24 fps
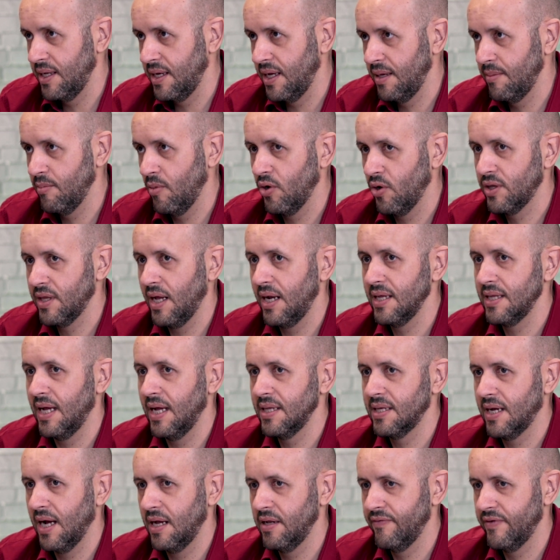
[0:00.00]
nem
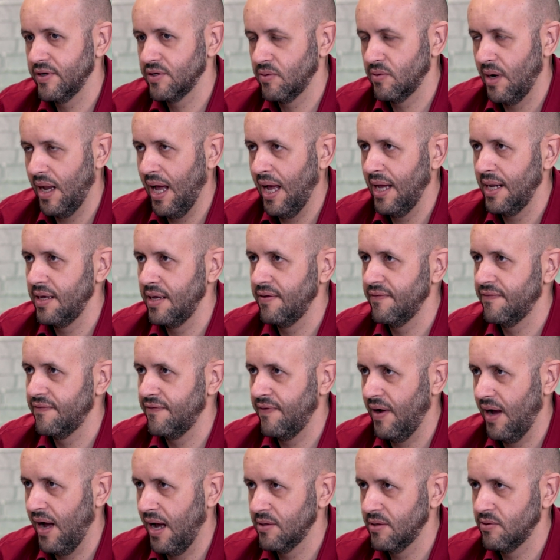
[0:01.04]
mortalidade cardiovascular, nem
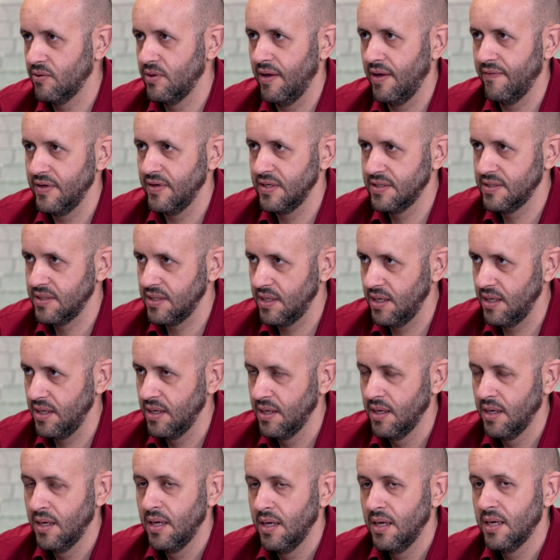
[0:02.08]
infarto, nem AVC,
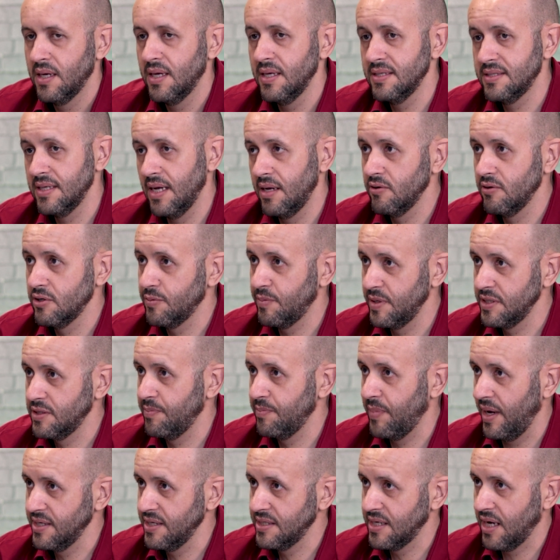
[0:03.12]
que seriam as
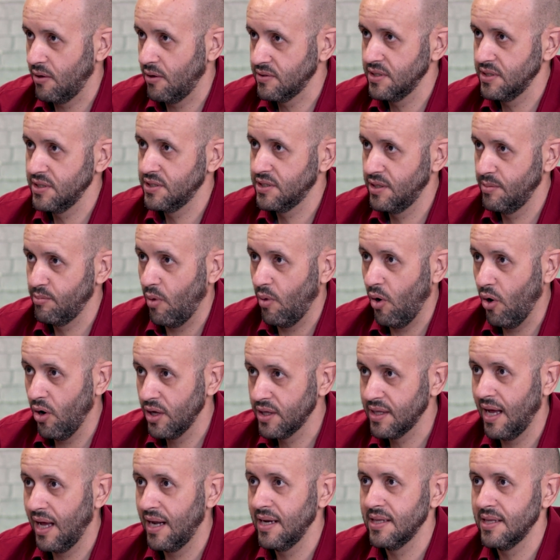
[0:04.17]
principais causas de
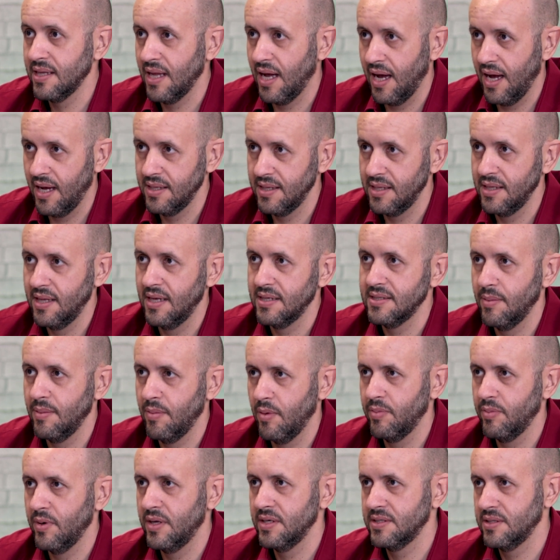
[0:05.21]
mortalidade nessa
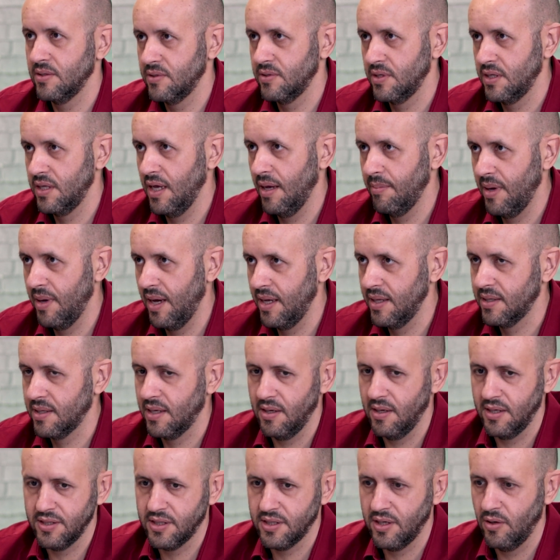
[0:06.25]
população de diabética.
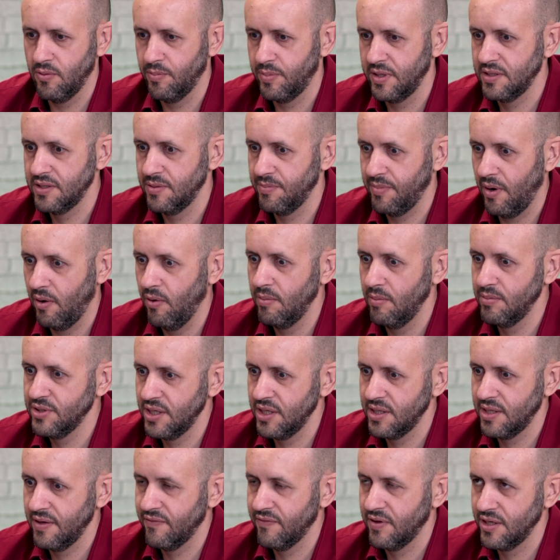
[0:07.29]
E acho que é o principal
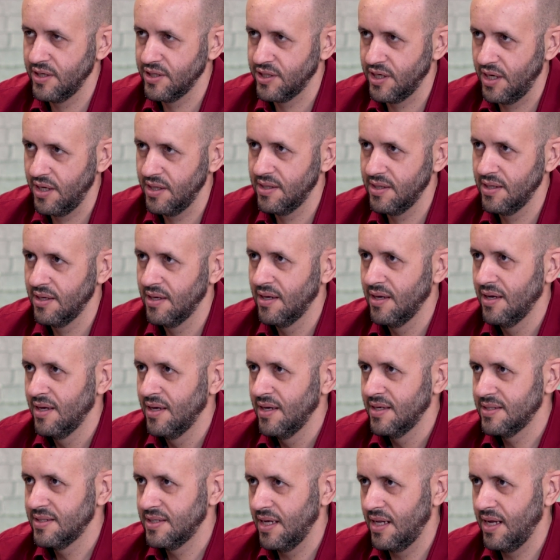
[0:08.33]
objetivo da gente
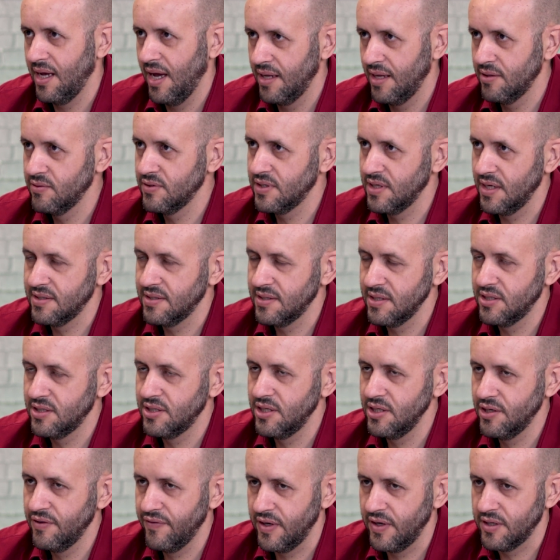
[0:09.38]
seria reduzir esses
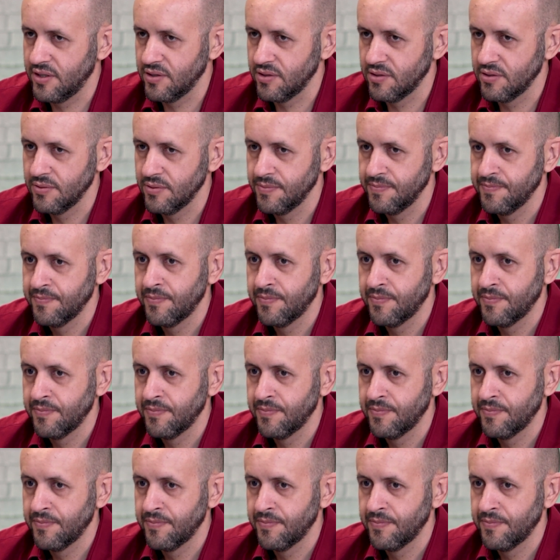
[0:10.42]
desfechos.